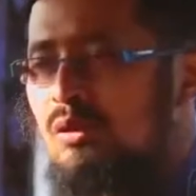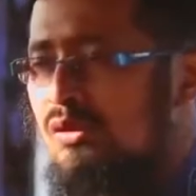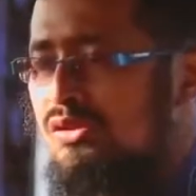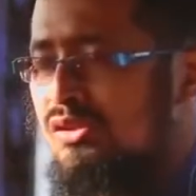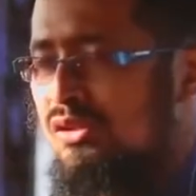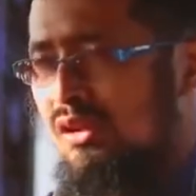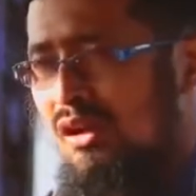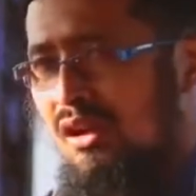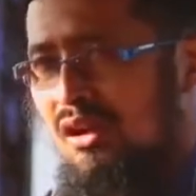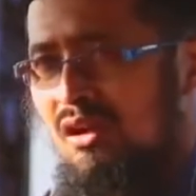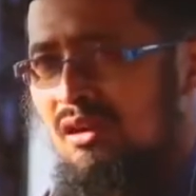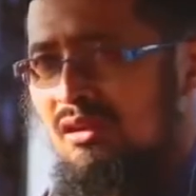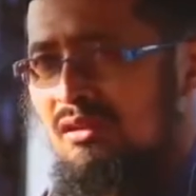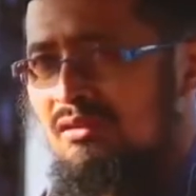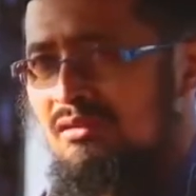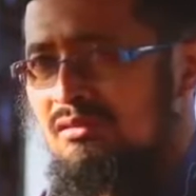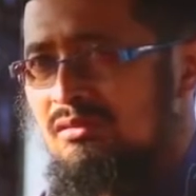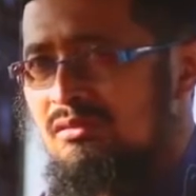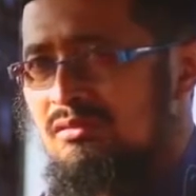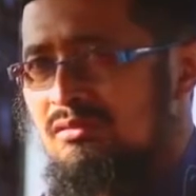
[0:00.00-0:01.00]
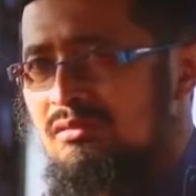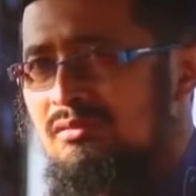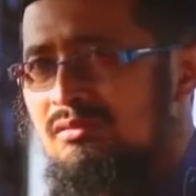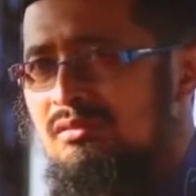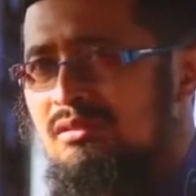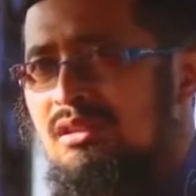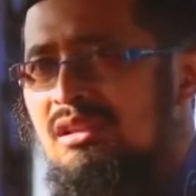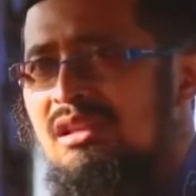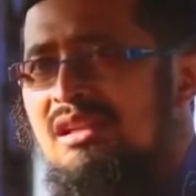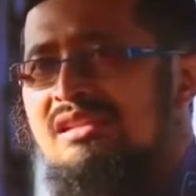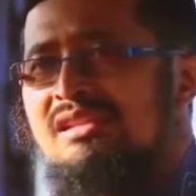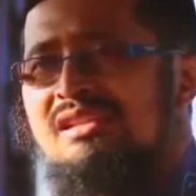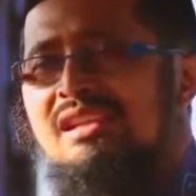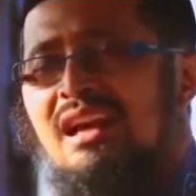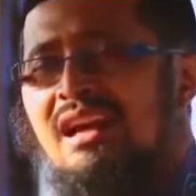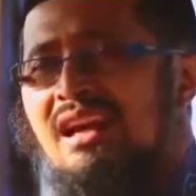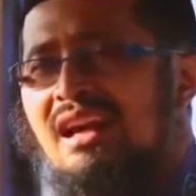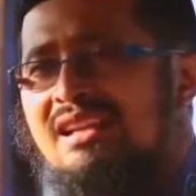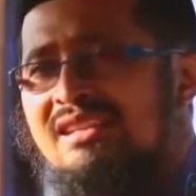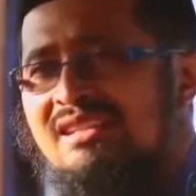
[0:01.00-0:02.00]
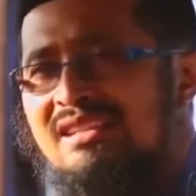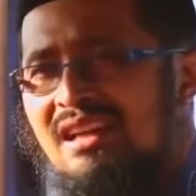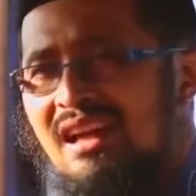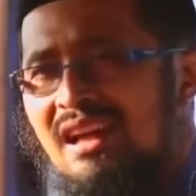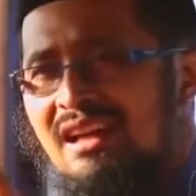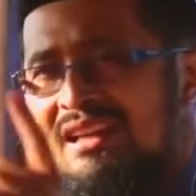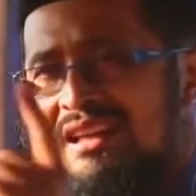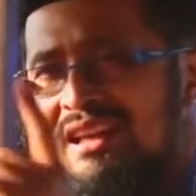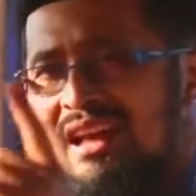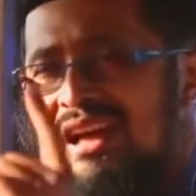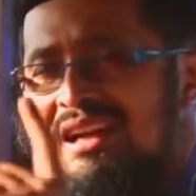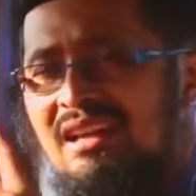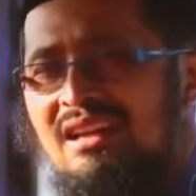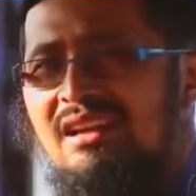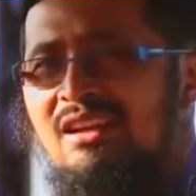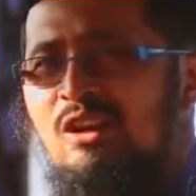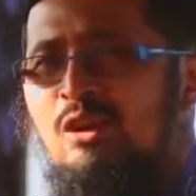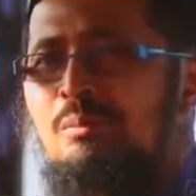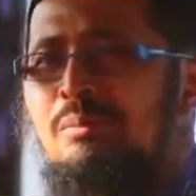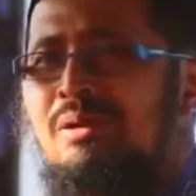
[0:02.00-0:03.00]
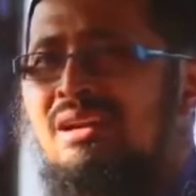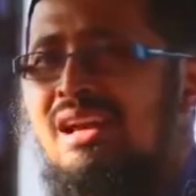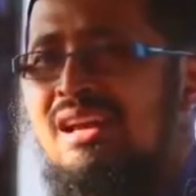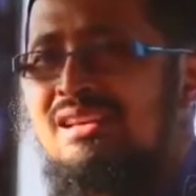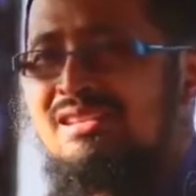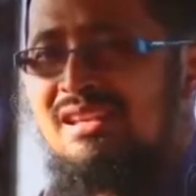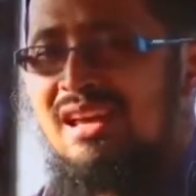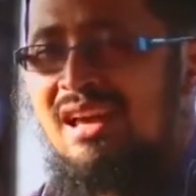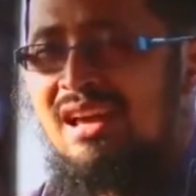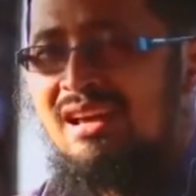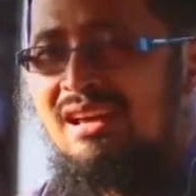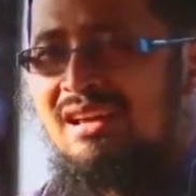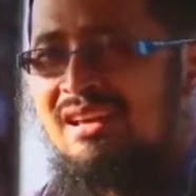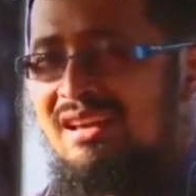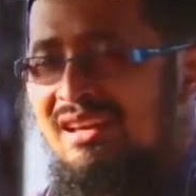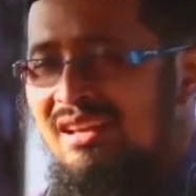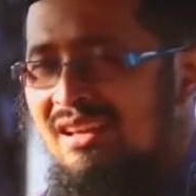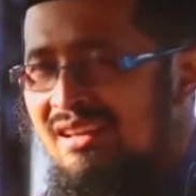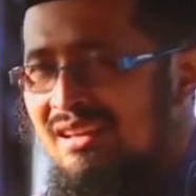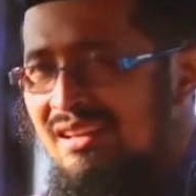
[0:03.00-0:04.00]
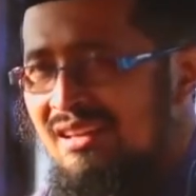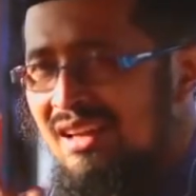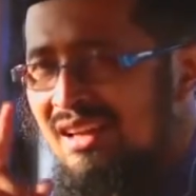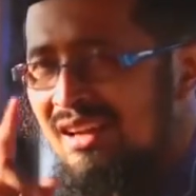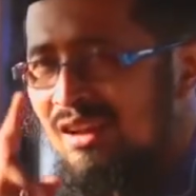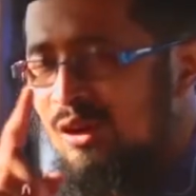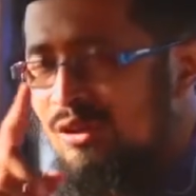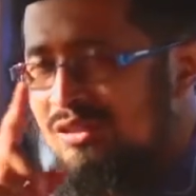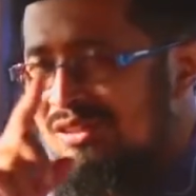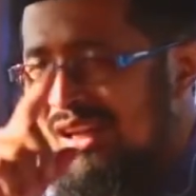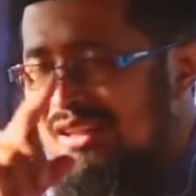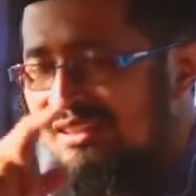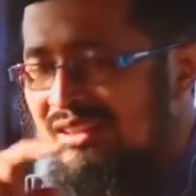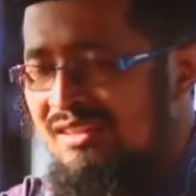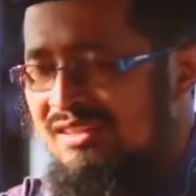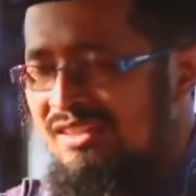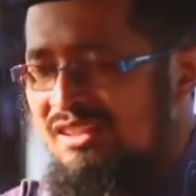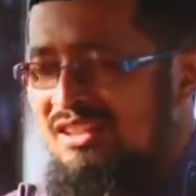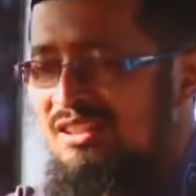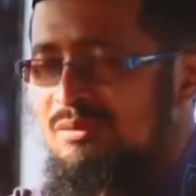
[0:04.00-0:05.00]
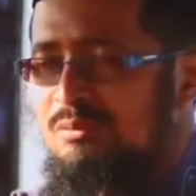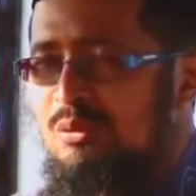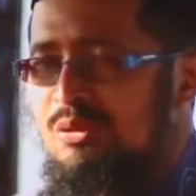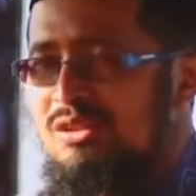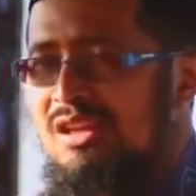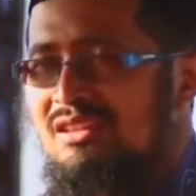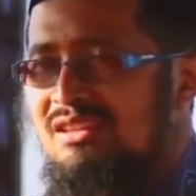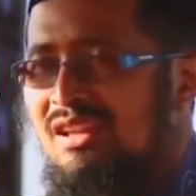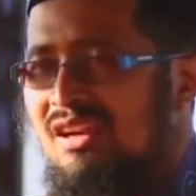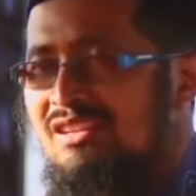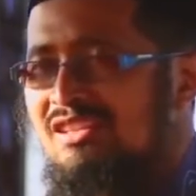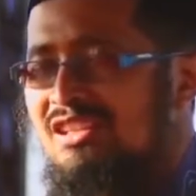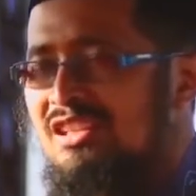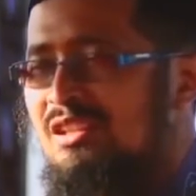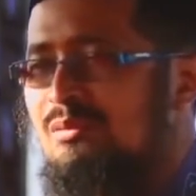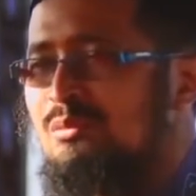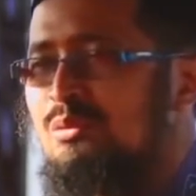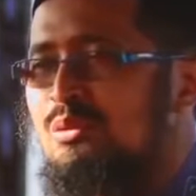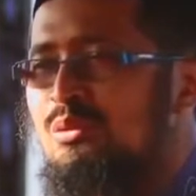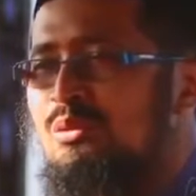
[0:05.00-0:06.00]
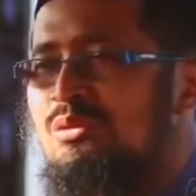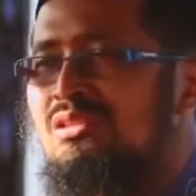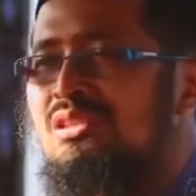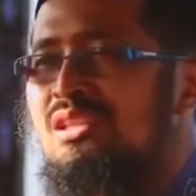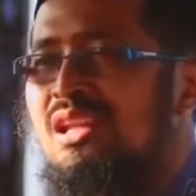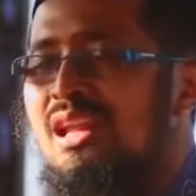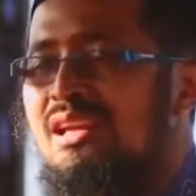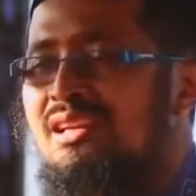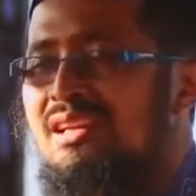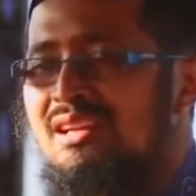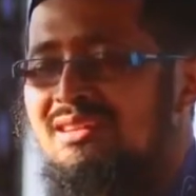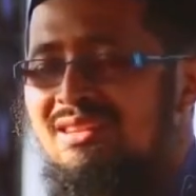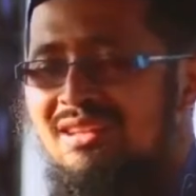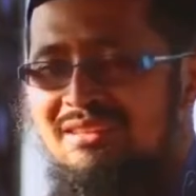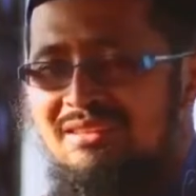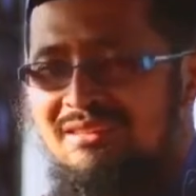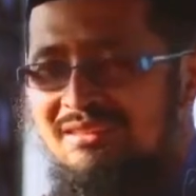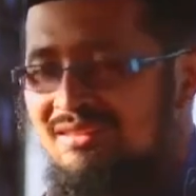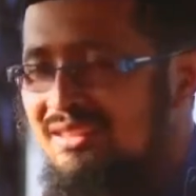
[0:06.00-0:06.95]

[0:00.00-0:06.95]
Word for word: rizqa Jangan sekali-kali engkau merasa kodrat rezekimu, jatah rezekimu telat datang.